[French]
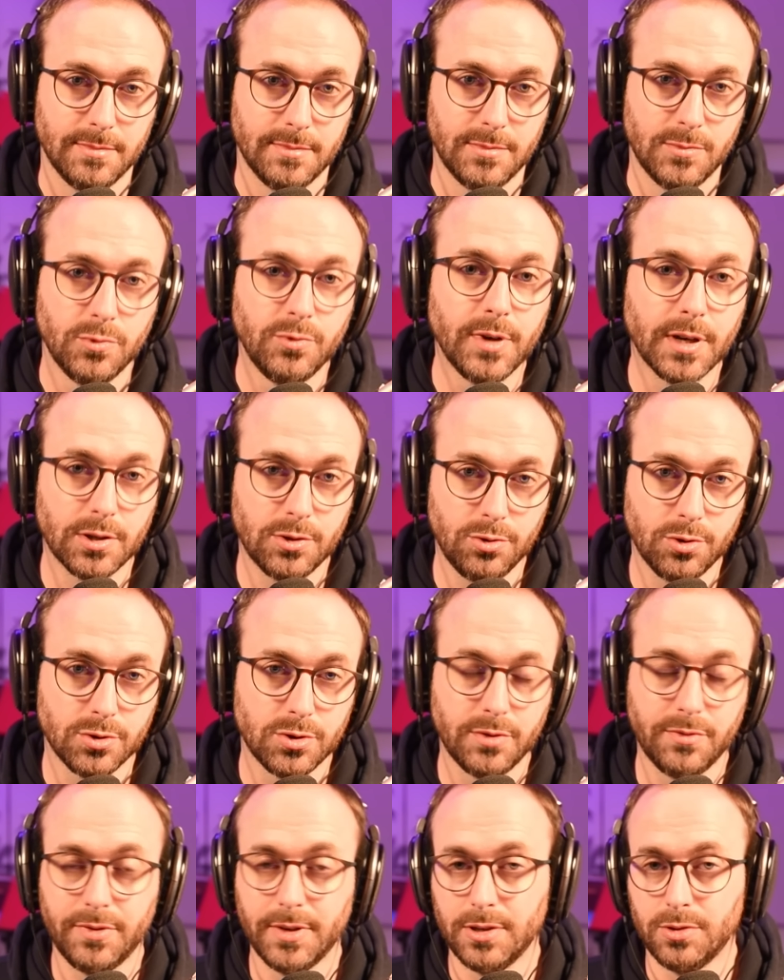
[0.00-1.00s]
L'ouverture
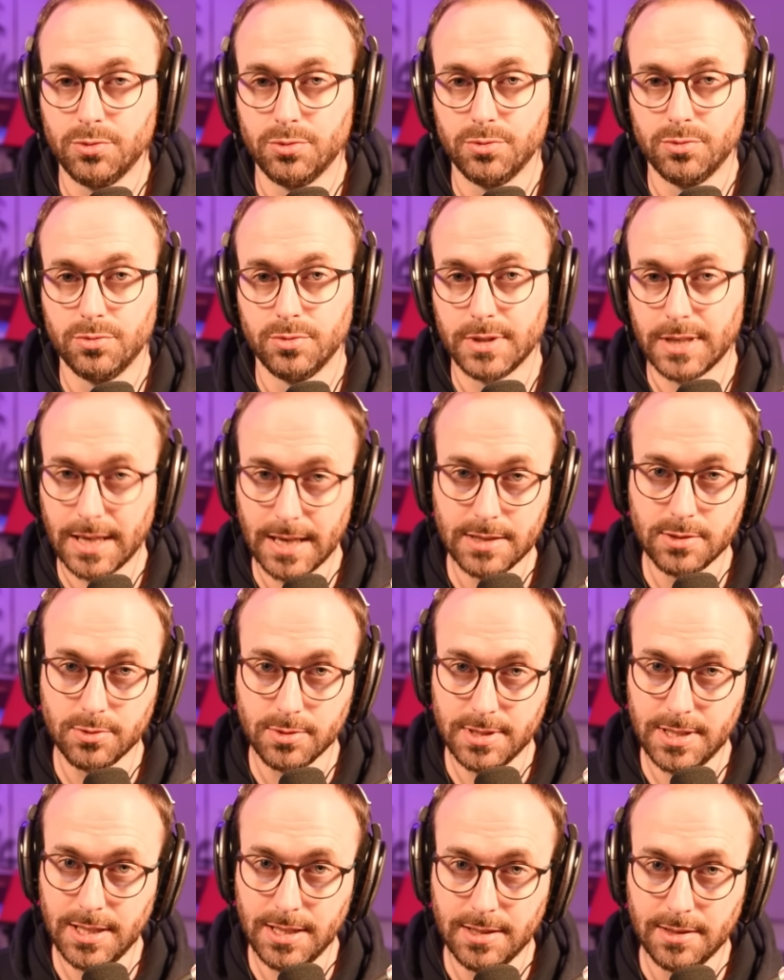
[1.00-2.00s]
se fait le 13
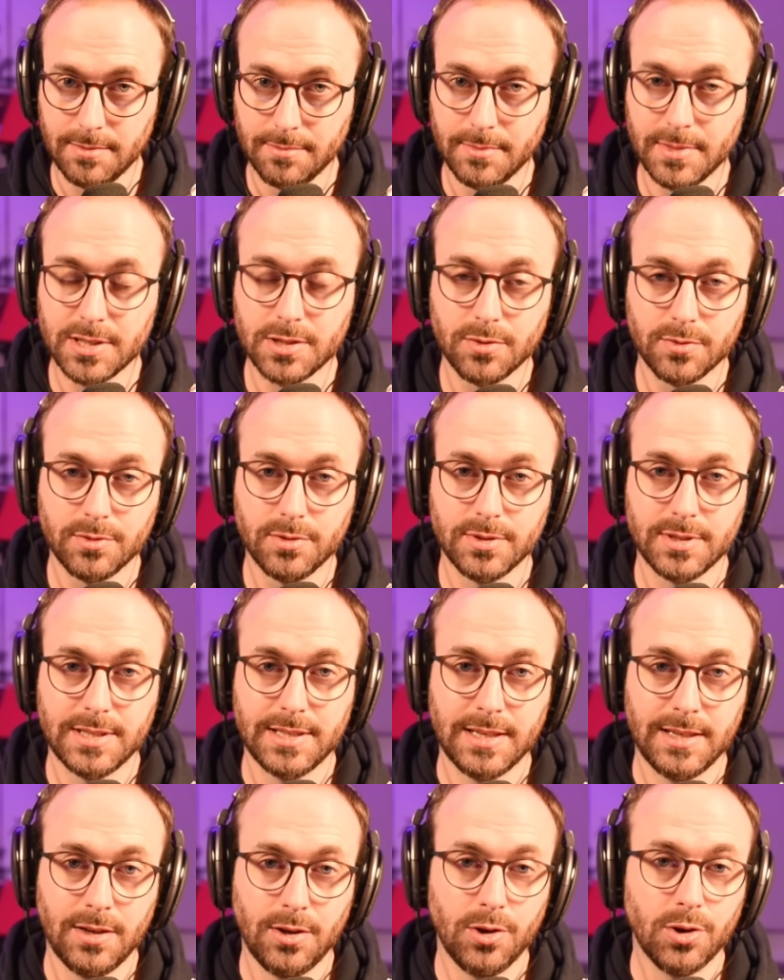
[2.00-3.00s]
aussi, mais sauf que
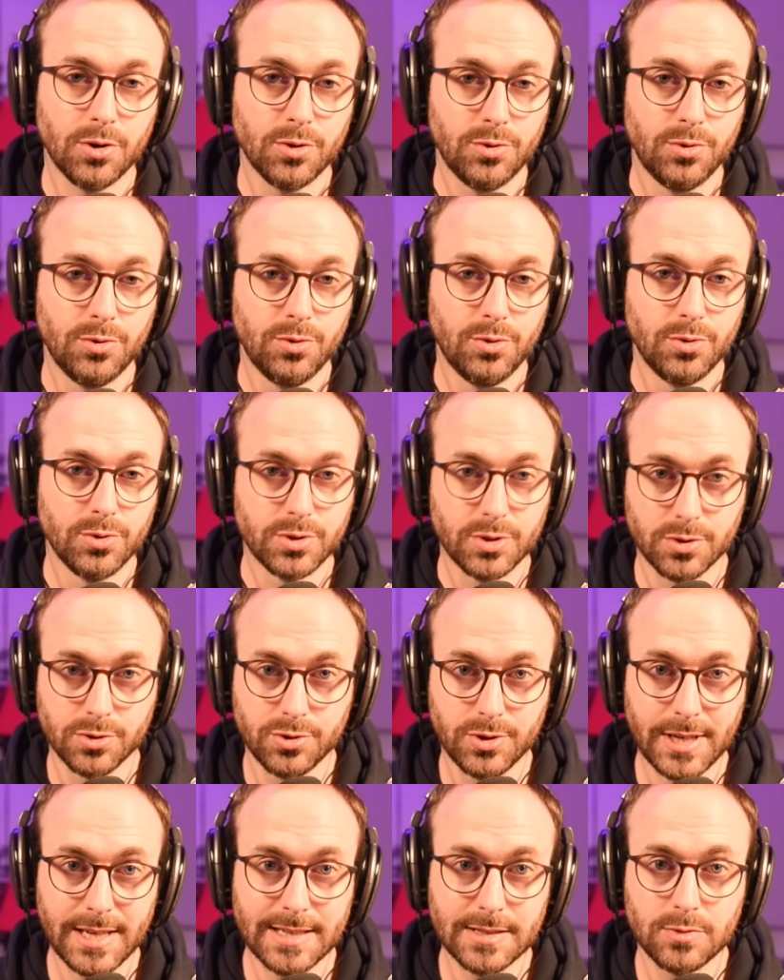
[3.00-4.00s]
c'est heure de Los
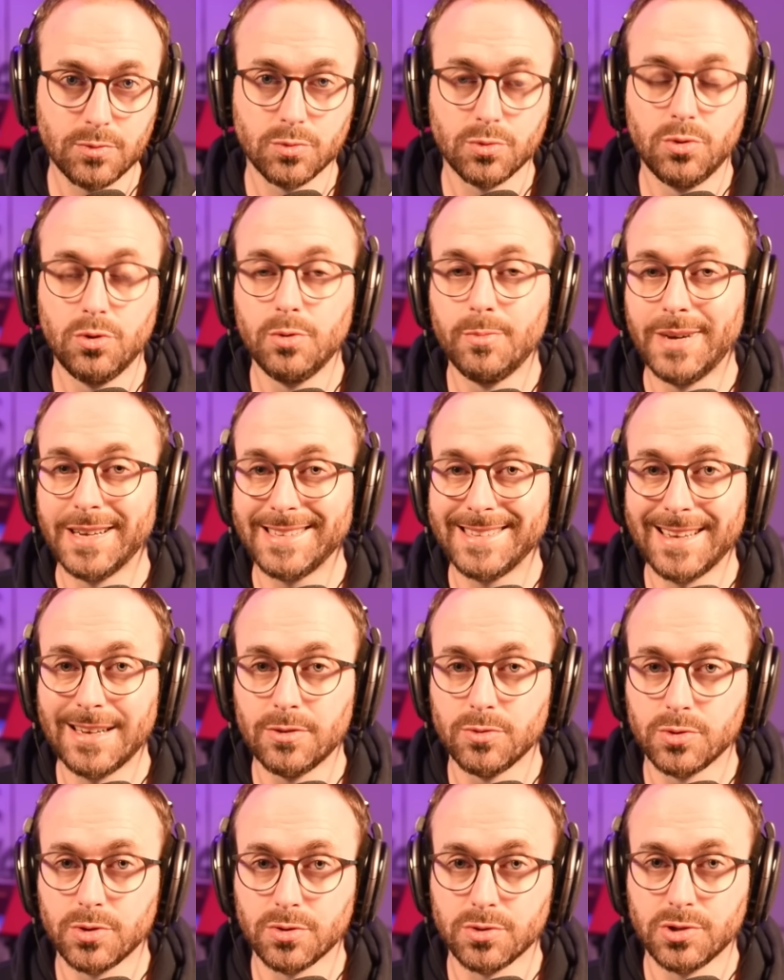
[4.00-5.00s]
Angeles. Donc le matin,
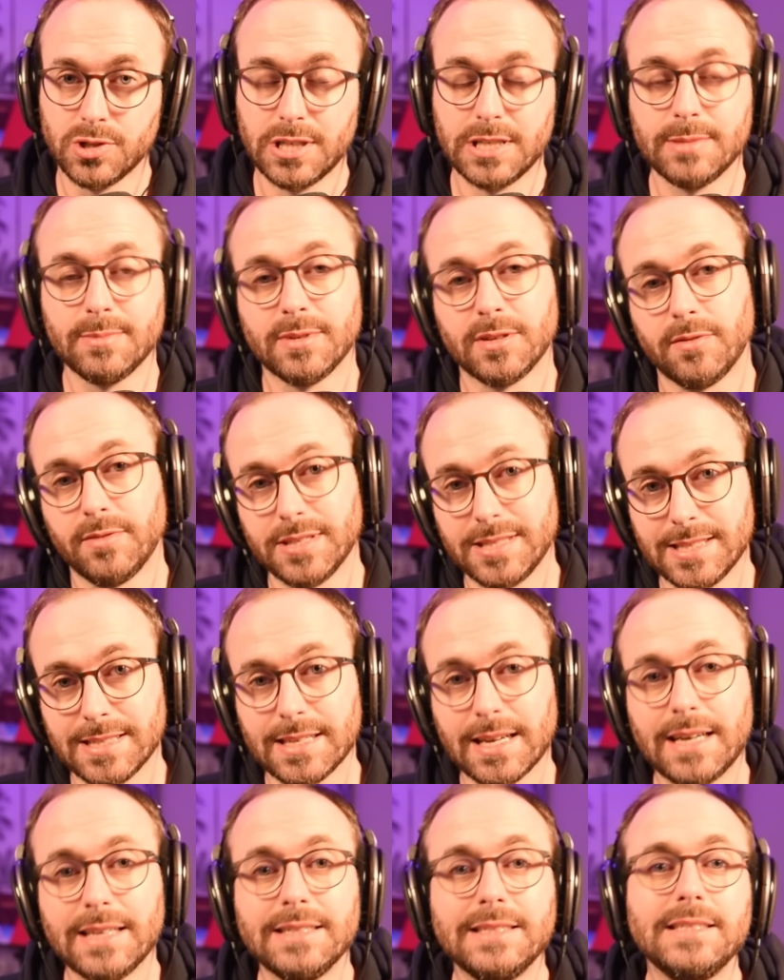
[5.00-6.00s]
Los Angeles, ben, en fait, ce
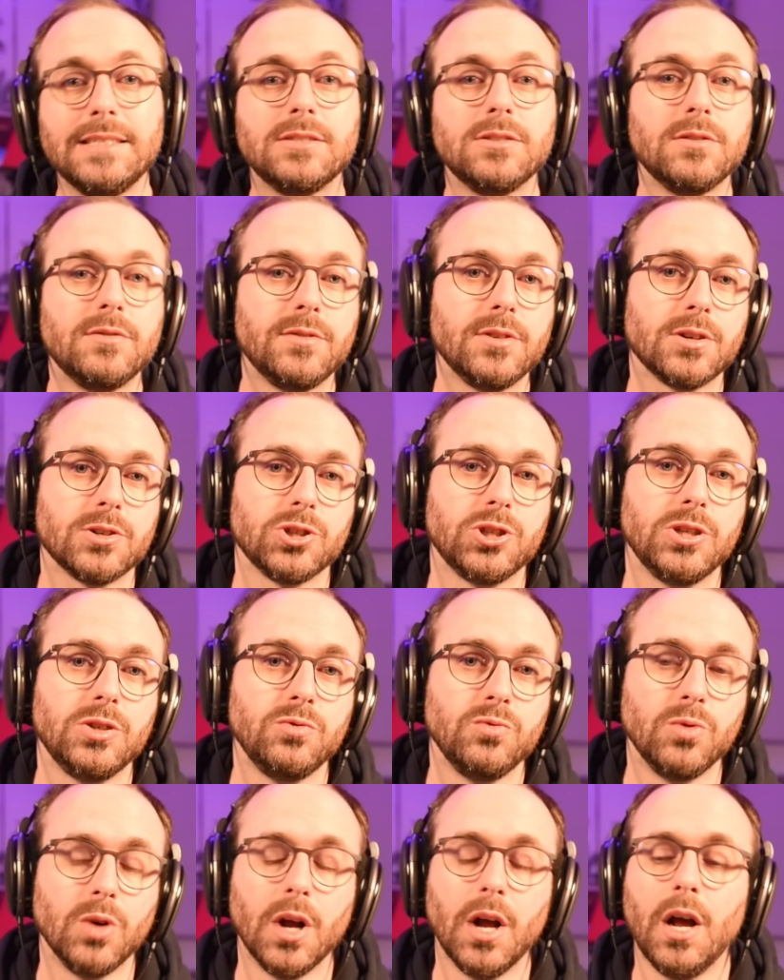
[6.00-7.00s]
sera à 19h chez
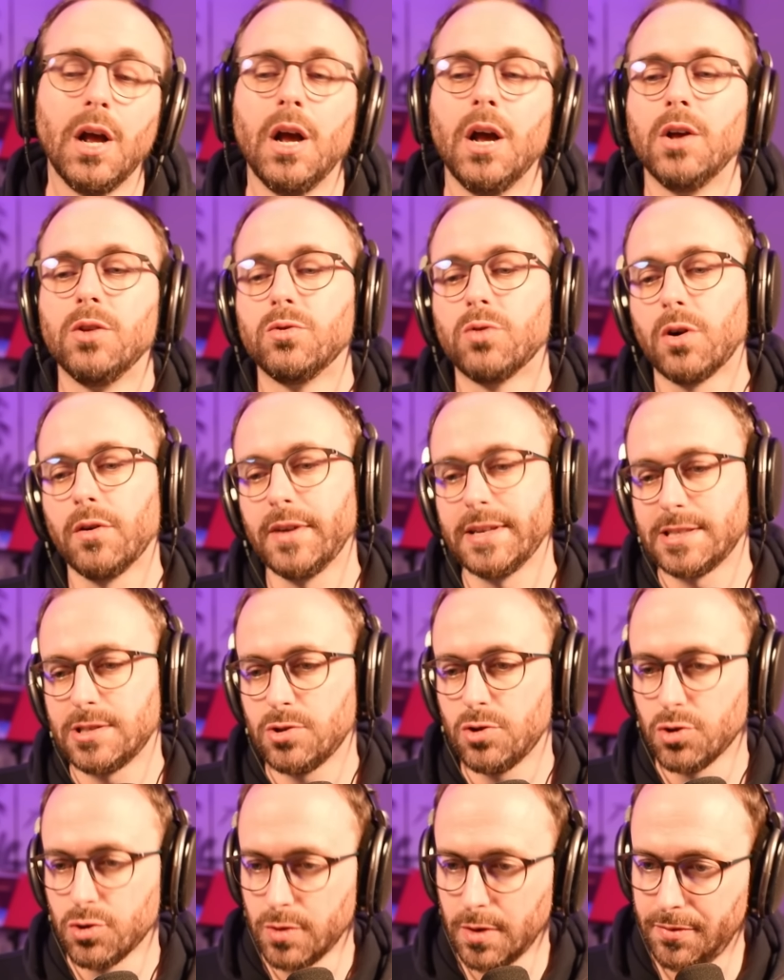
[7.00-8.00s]
nous. Donc en fait, ce
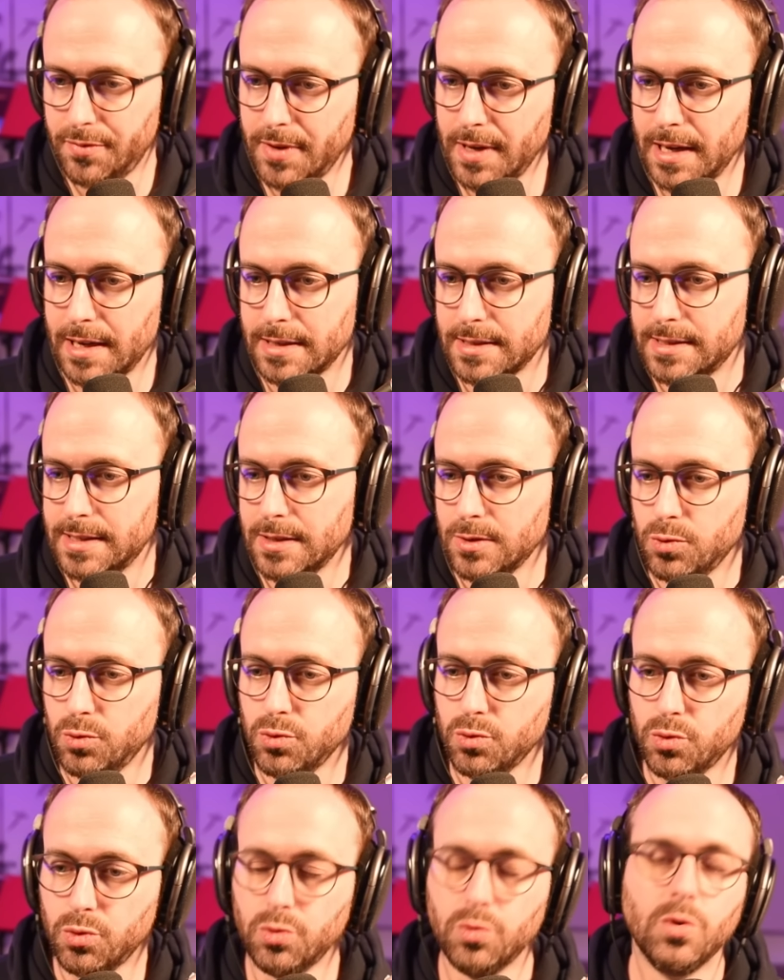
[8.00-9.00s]
que je vais faire, c'est que du
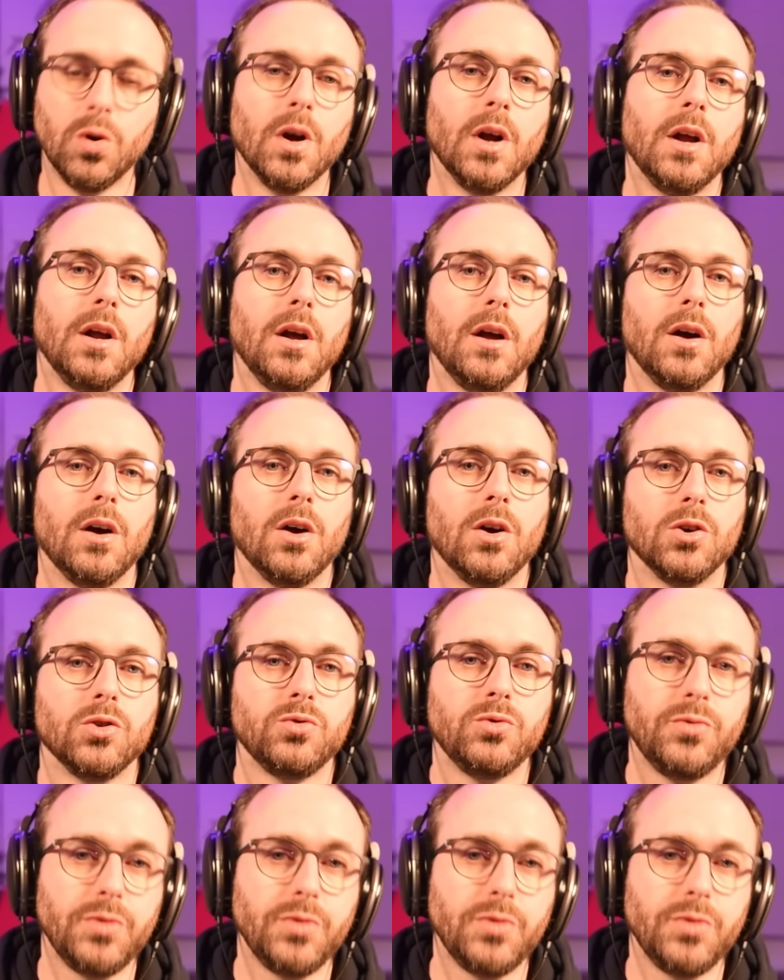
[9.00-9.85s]
coup, euh, je vous